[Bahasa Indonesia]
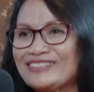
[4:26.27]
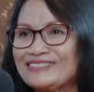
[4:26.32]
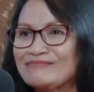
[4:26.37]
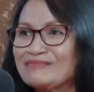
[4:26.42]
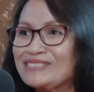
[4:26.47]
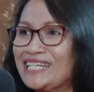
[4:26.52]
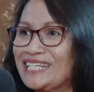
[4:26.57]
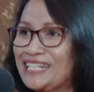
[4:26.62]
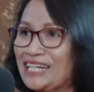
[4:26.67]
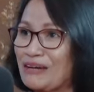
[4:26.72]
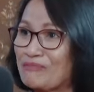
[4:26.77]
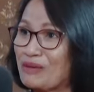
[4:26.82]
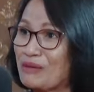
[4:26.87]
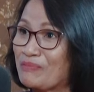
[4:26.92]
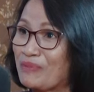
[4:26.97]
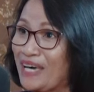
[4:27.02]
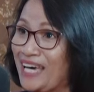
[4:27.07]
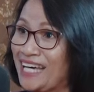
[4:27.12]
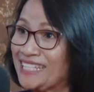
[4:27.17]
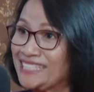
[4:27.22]
menjadi
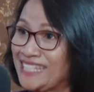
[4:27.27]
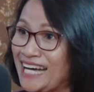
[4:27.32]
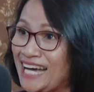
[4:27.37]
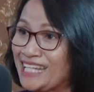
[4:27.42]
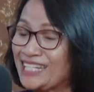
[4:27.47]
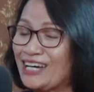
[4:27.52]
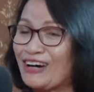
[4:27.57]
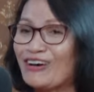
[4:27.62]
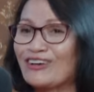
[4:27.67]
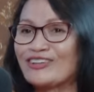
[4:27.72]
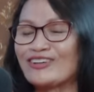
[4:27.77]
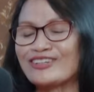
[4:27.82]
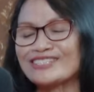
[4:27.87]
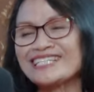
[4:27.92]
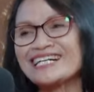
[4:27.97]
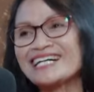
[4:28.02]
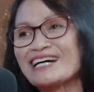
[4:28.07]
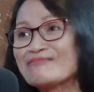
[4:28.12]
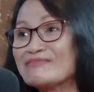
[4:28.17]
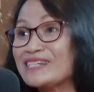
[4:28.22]
KPPS yang ada
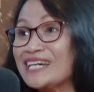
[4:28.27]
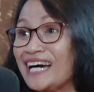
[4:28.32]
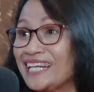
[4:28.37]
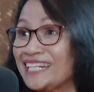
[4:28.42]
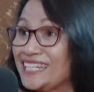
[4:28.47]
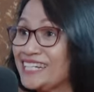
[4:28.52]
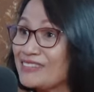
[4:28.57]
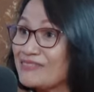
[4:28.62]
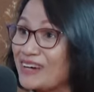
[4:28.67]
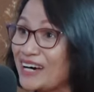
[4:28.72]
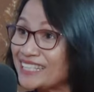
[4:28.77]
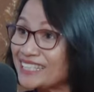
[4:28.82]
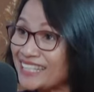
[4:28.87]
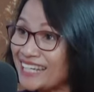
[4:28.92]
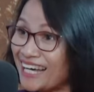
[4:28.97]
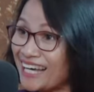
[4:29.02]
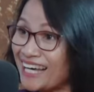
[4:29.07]
honornya kami nggak dilibatkan? Oh,